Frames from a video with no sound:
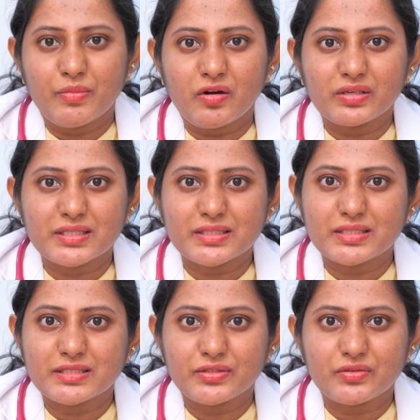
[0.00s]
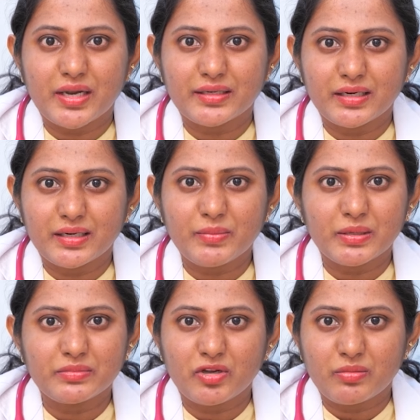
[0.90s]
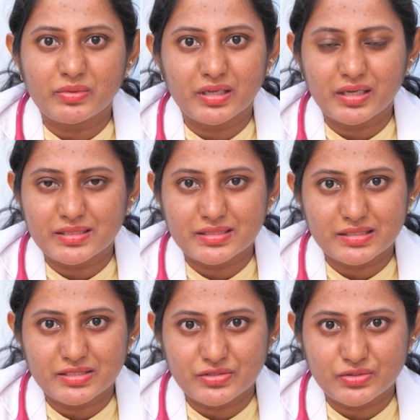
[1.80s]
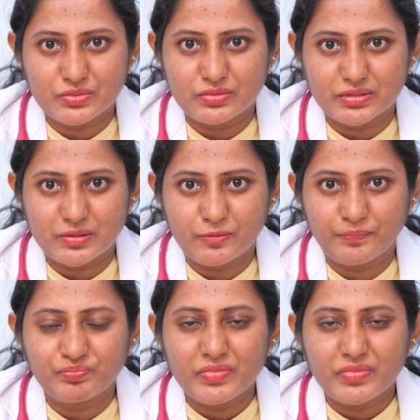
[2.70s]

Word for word: మామూలుగా సిక్స్టీ టు హండ్రెడ్ని మనం నార్మల్గా కన్సిడర్ చేస్తూ ఉంటాము